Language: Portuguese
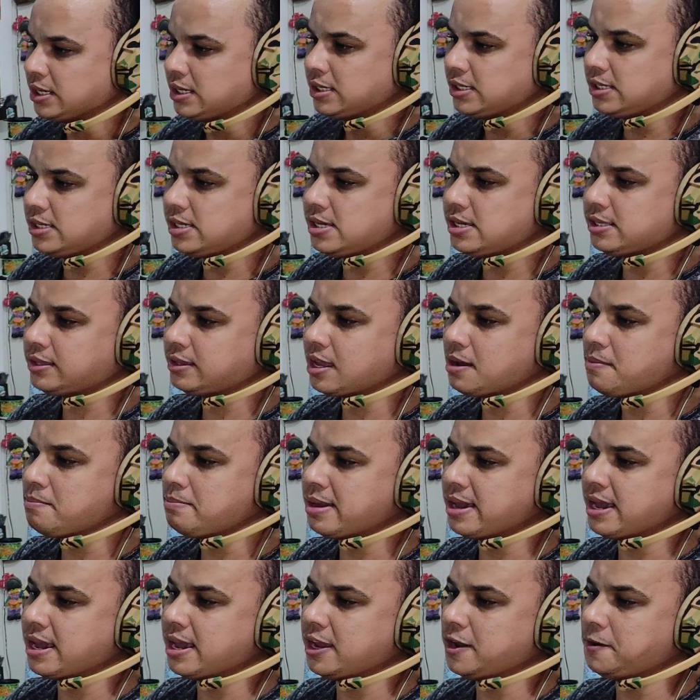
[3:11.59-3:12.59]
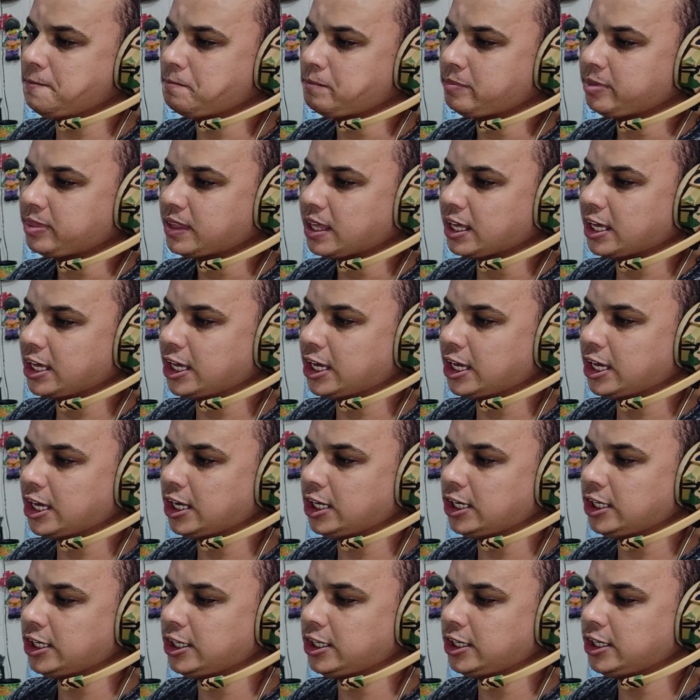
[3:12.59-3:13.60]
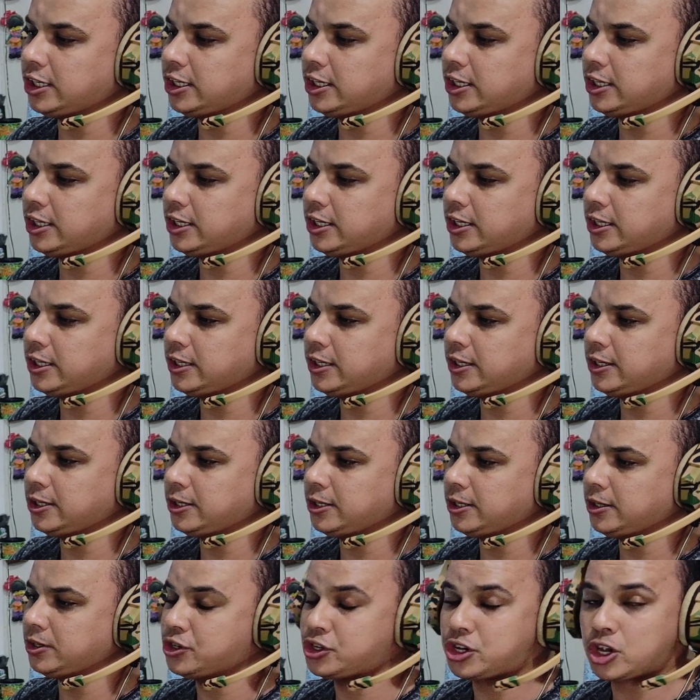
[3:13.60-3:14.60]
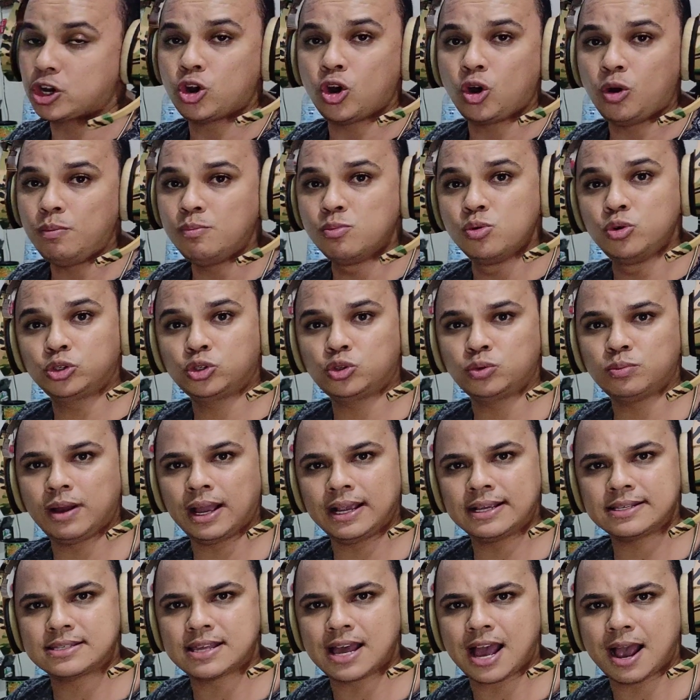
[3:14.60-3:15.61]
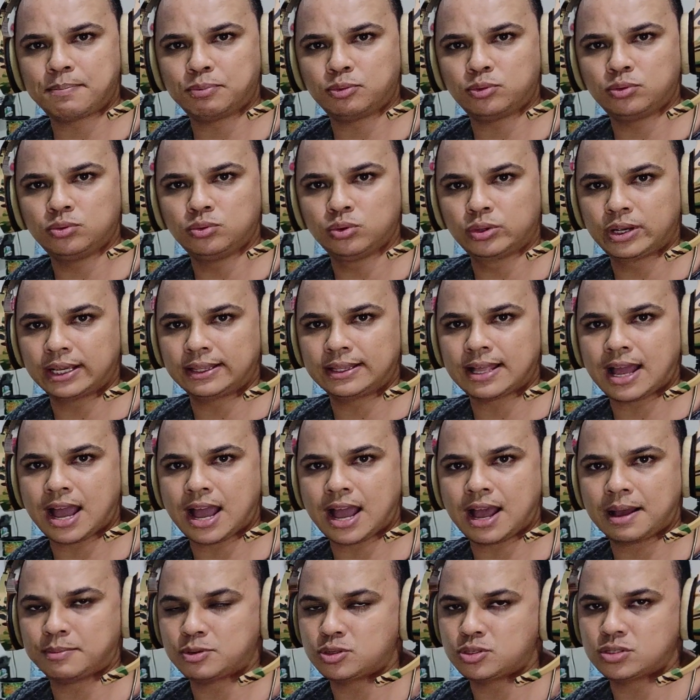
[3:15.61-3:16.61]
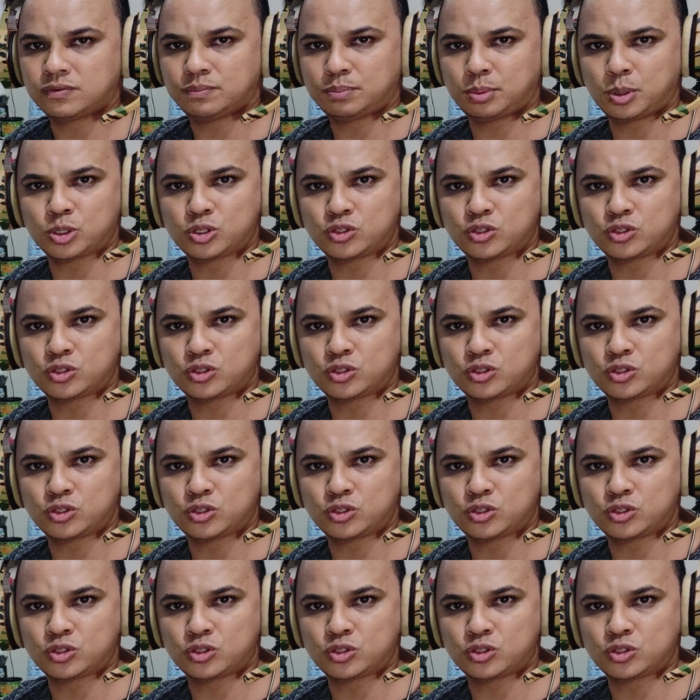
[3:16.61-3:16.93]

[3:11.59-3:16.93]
E também ele chegou muito mais rápido do que na Amazon.